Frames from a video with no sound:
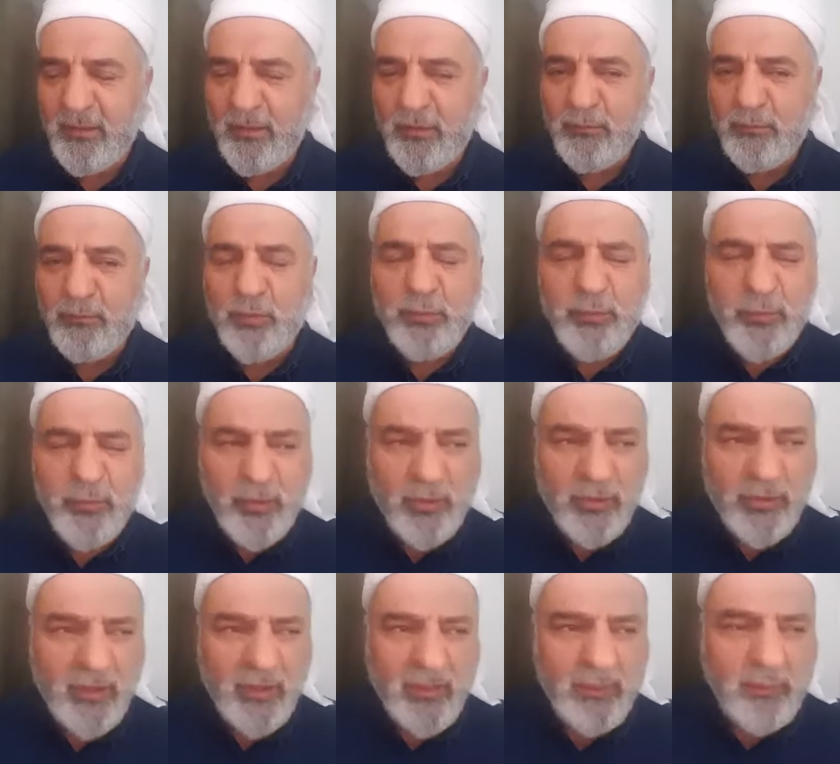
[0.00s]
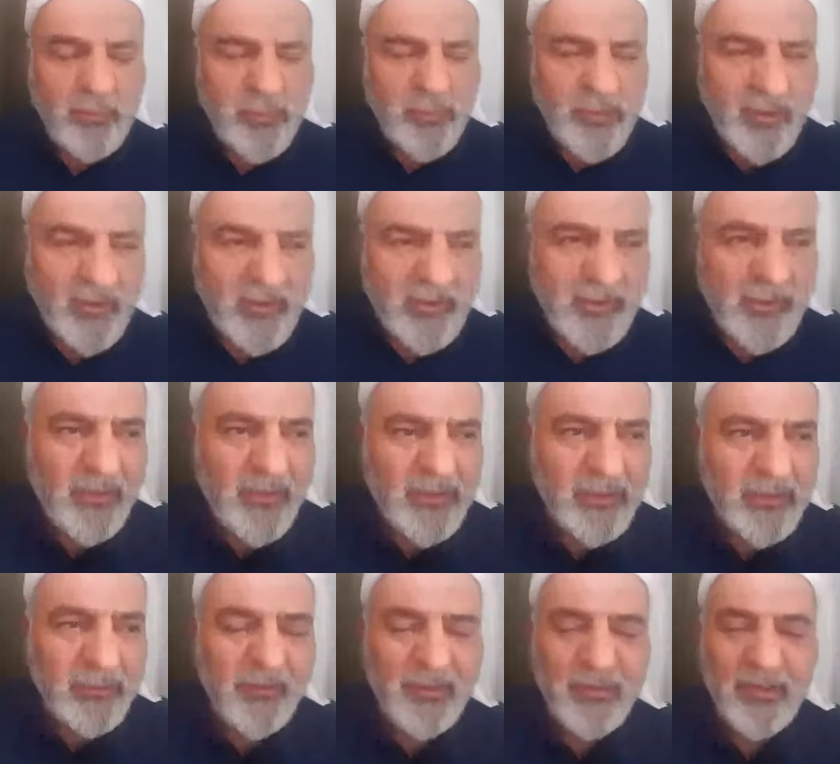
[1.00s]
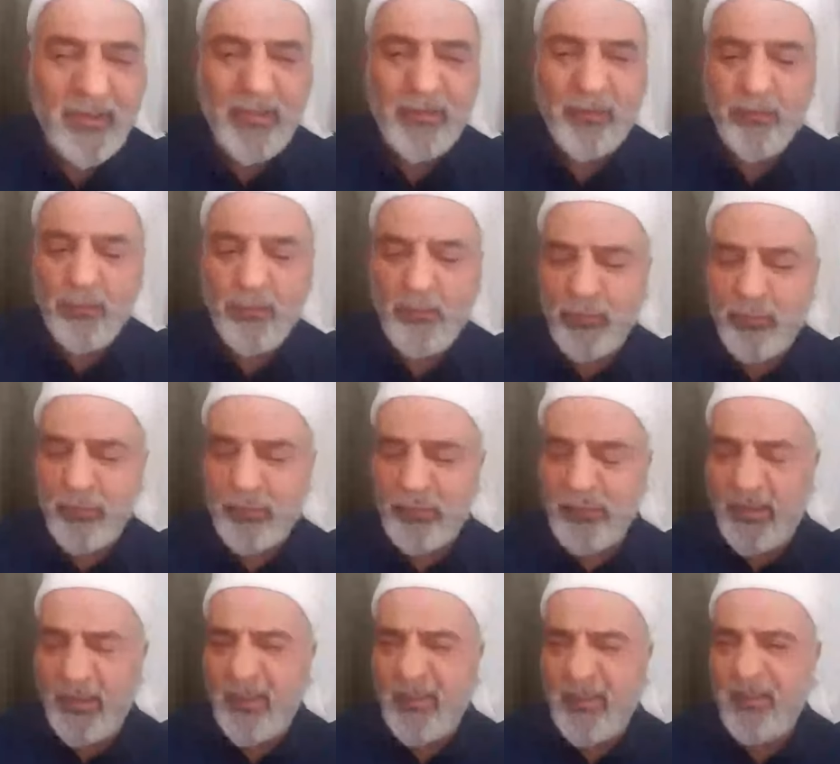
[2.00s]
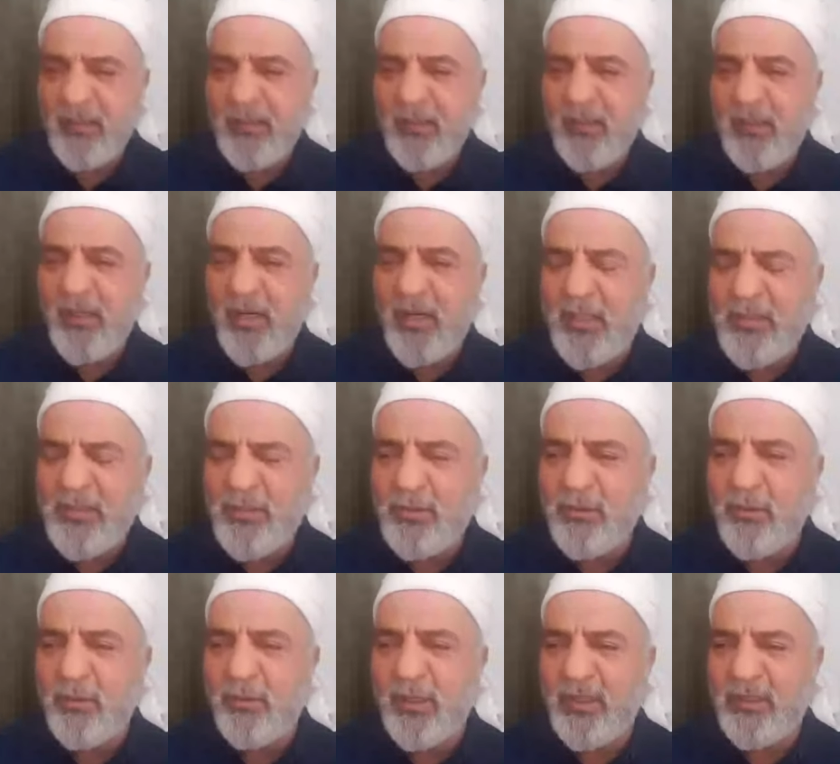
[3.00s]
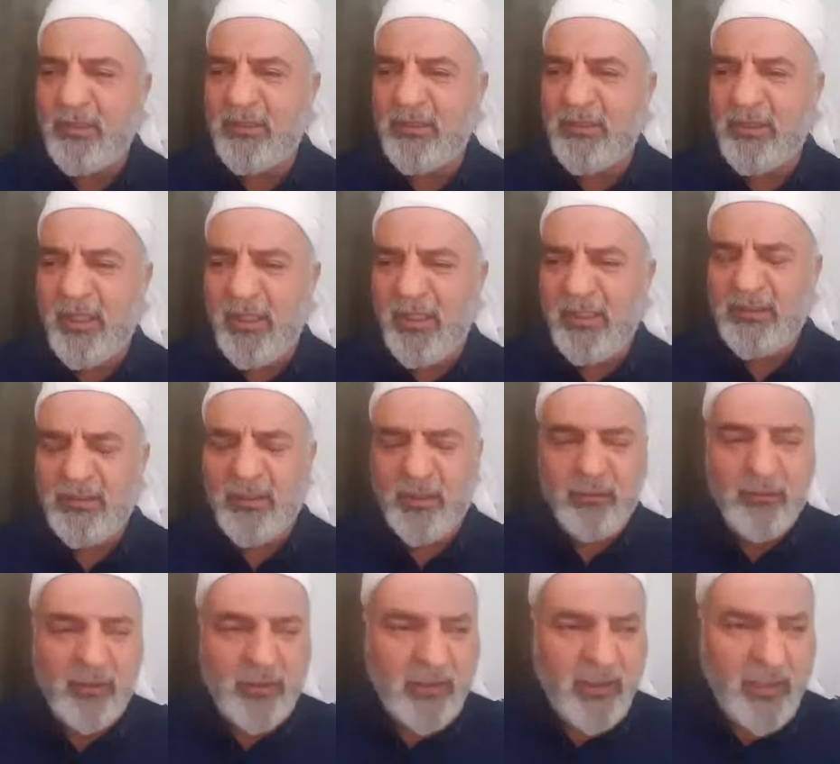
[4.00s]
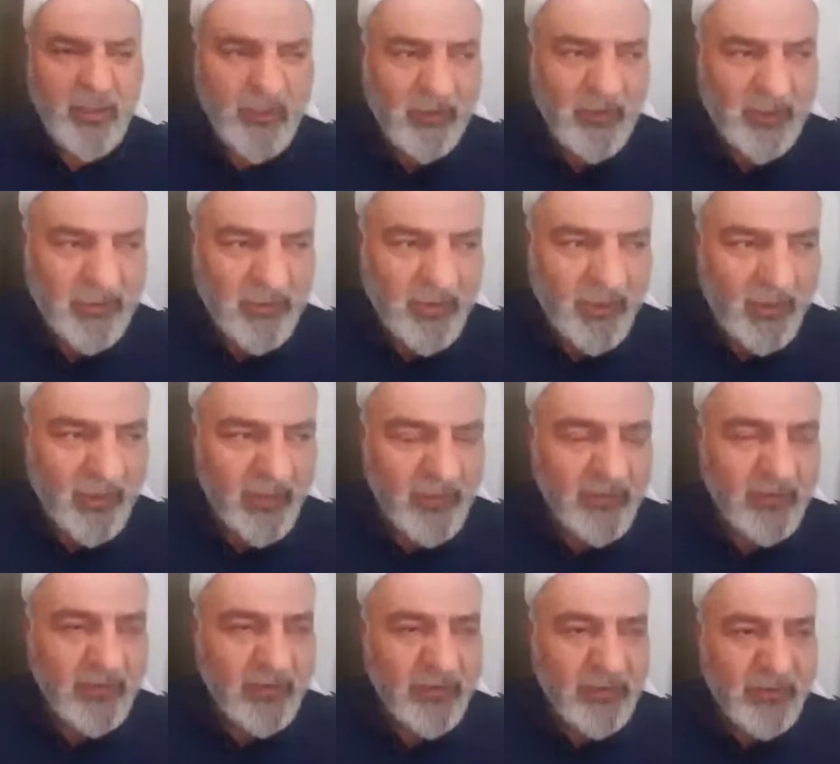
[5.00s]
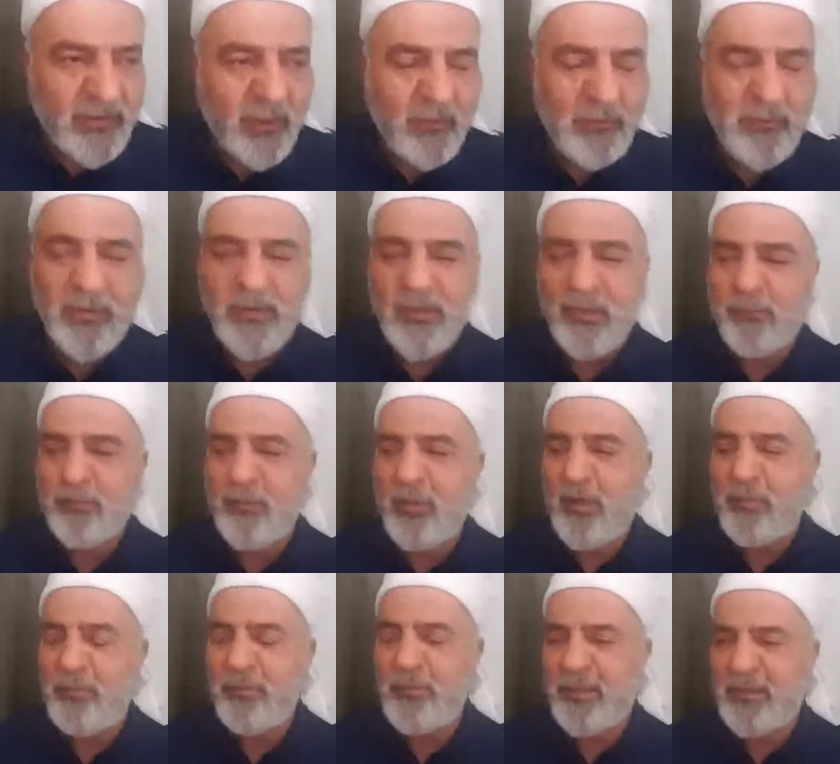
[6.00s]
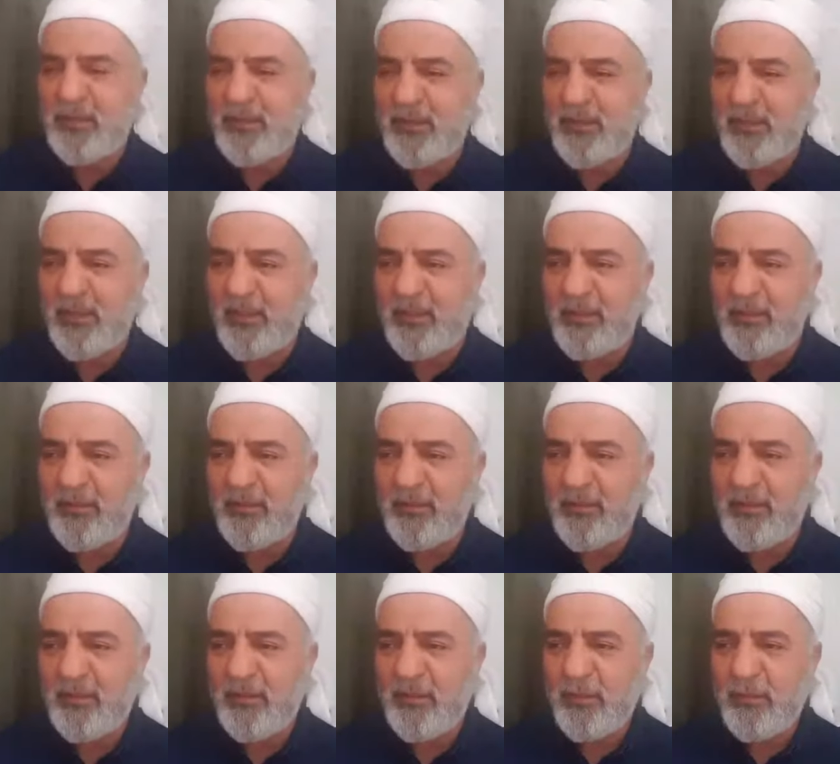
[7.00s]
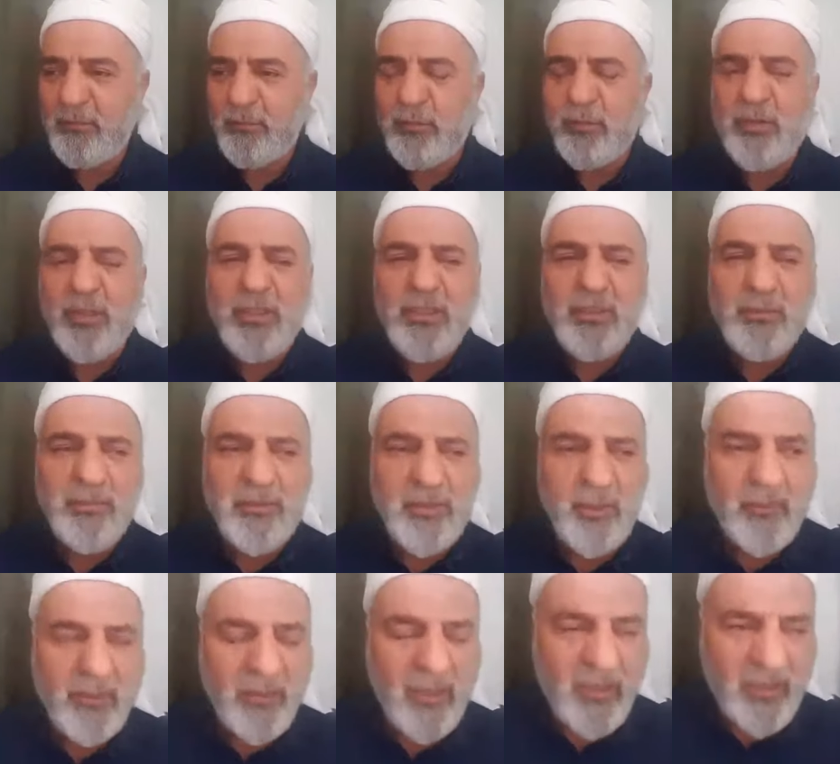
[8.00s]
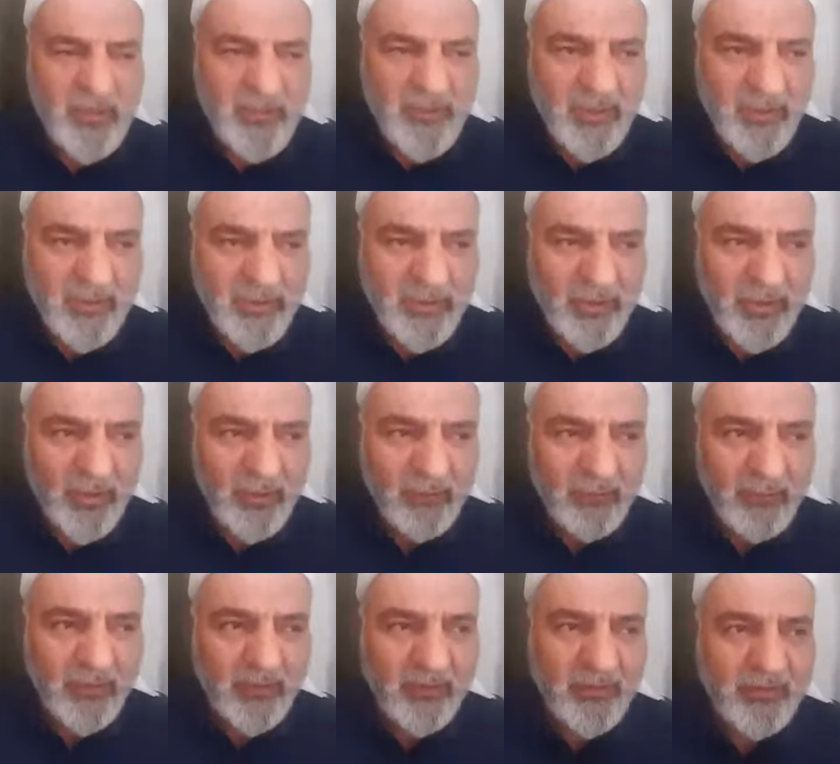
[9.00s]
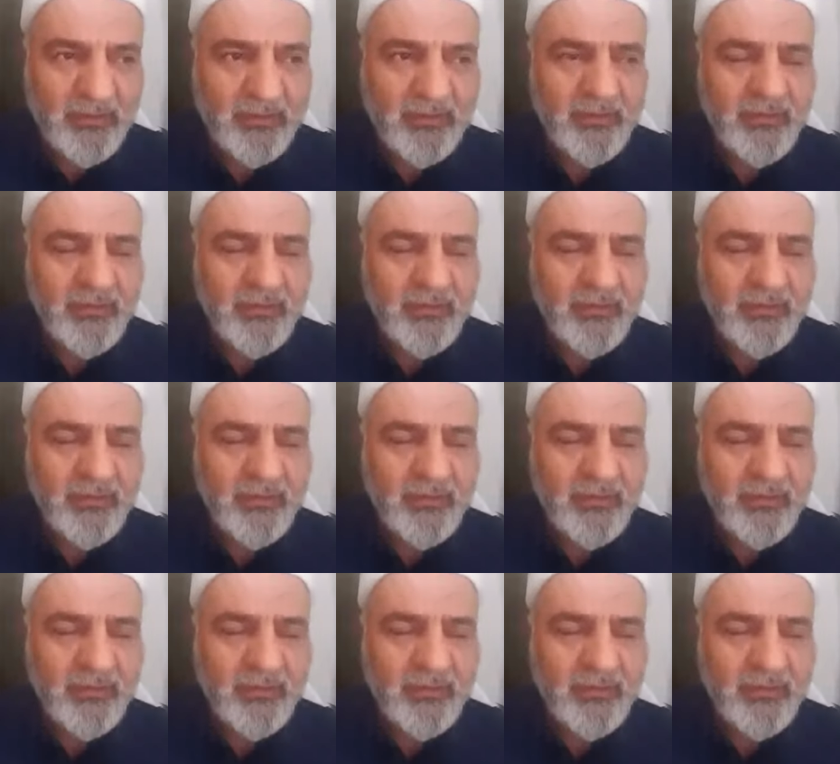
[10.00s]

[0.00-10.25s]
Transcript: Bu büyükler, bu Sadat-ı Nakşibendiye'nin yolunda Asıl olan şey sevgili kardeşler sevgidir, muhabbettir yani. Bunu hiçbir zaman aklınızdan çıkarmayınız.